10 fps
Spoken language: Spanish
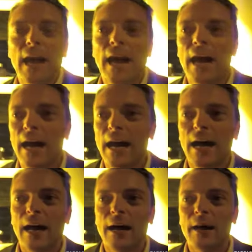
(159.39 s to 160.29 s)

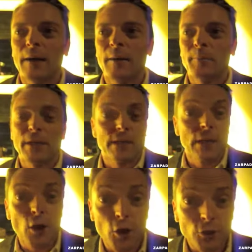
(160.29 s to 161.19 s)
a
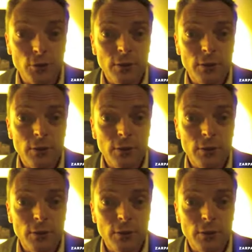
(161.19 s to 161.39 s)
Pixilot,